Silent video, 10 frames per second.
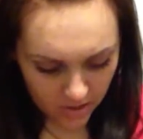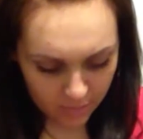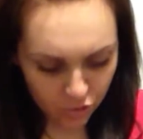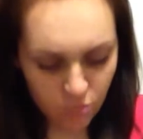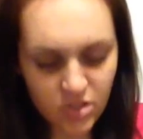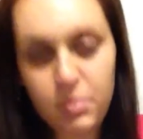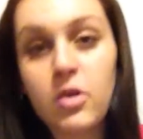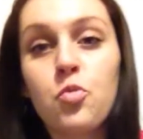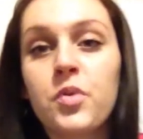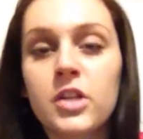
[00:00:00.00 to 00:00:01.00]
А потом себе
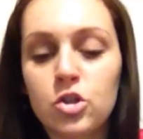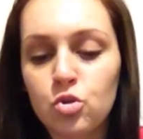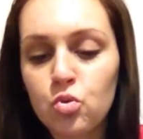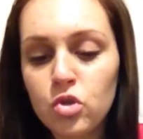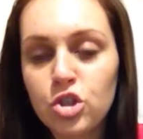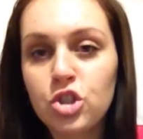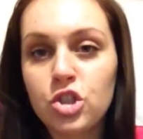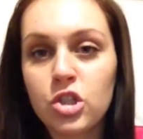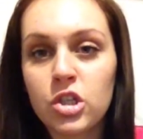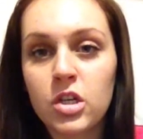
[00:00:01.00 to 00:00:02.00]
я купила
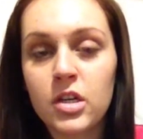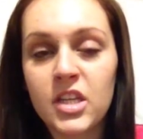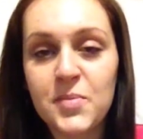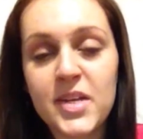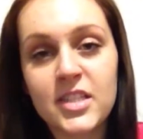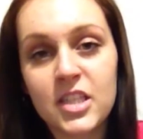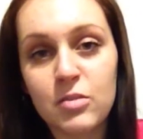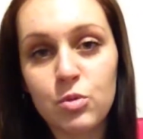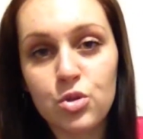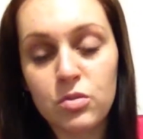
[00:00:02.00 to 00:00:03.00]
тушь, э,
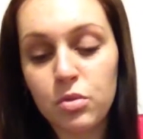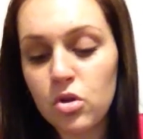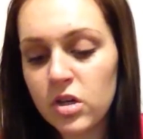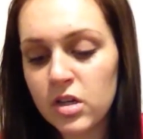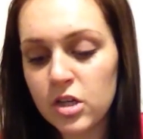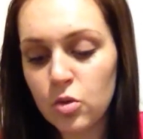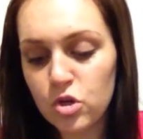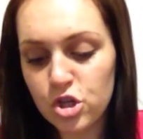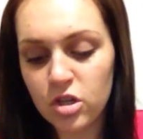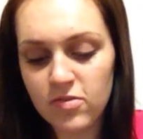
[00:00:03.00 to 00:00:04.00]
немецкие бьюти-блогеры ее
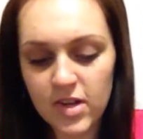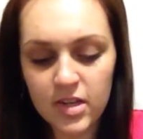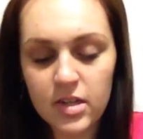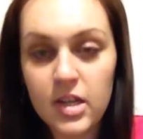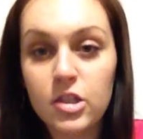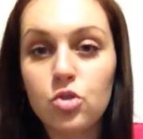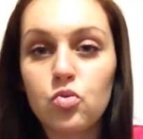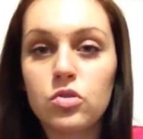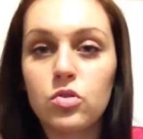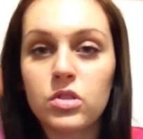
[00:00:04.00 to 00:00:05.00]
очень хвалили, это
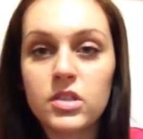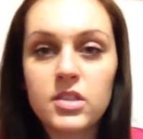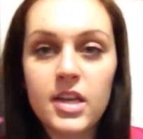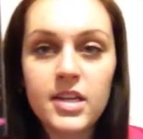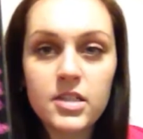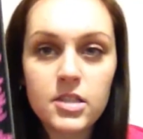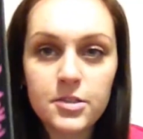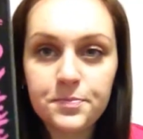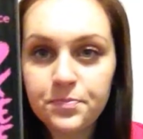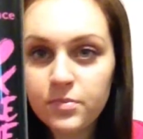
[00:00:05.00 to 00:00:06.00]
тушь от
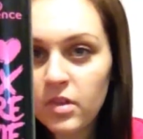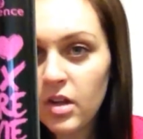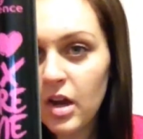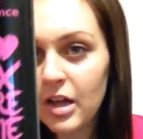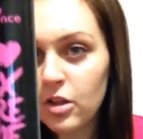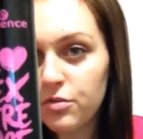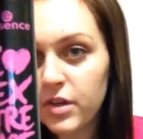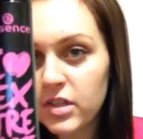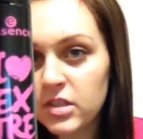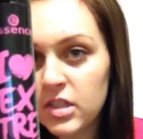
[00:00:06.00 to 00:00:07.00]
Essence, I
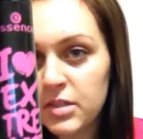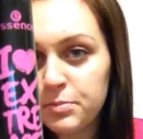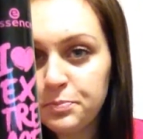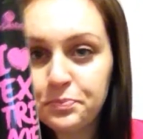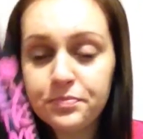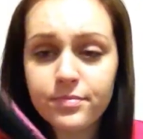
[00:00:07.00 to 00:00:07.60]
Love Extreme.